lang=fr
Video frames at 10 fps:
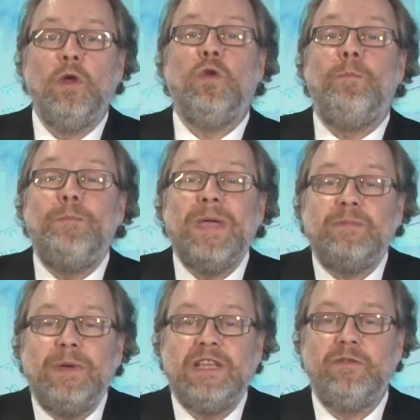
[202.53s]
de
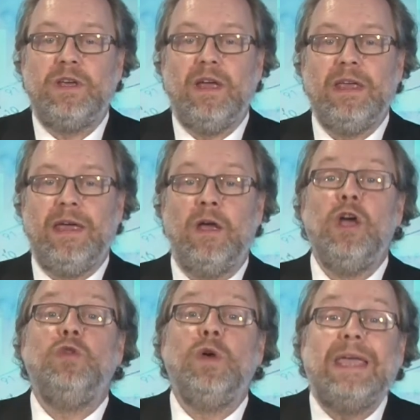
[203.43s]
perspective de carrière,
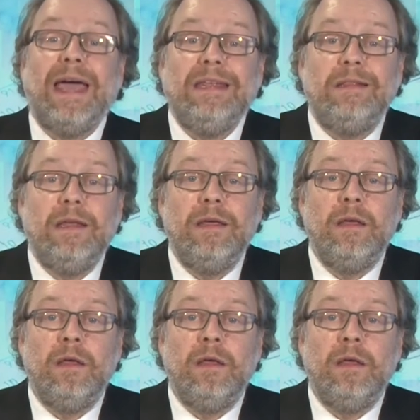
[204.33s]
de qualité